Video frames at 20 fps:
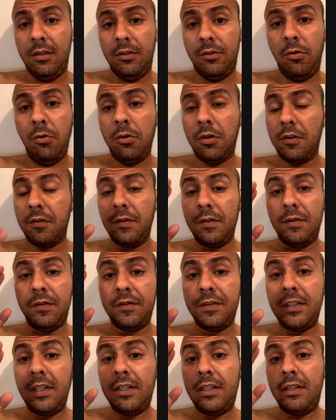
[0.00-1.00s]
دونك
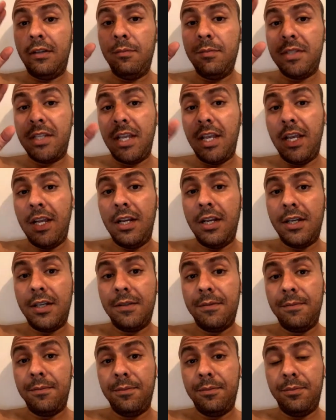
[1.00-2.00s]
فتت
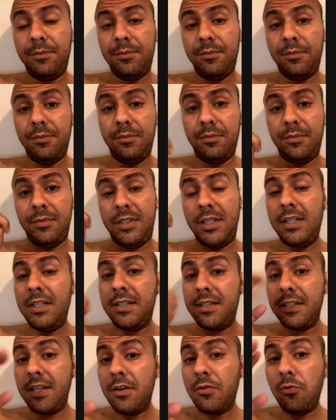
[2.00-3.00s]
مساله ديال
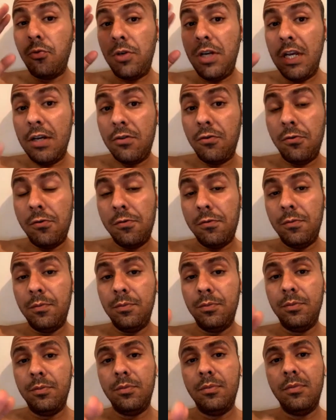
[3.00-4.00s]
الساكولاكو
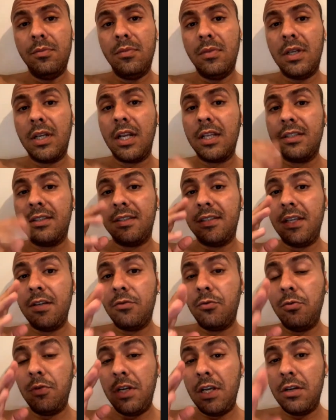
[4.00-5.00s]
راه
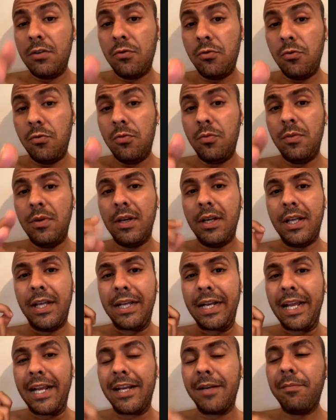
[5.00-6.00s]
الساكولاكو
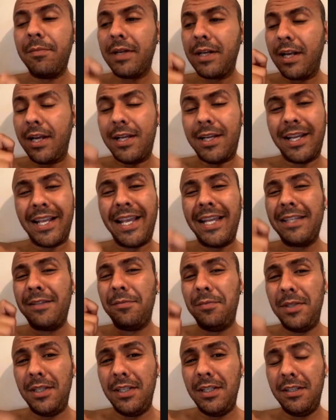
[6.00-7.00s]
راه المراه
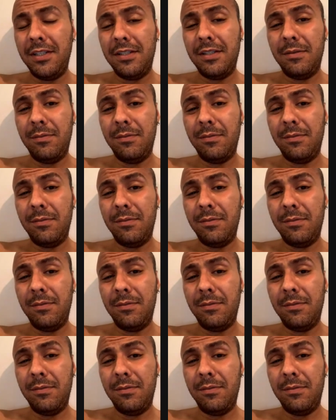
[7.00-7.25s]
كتبي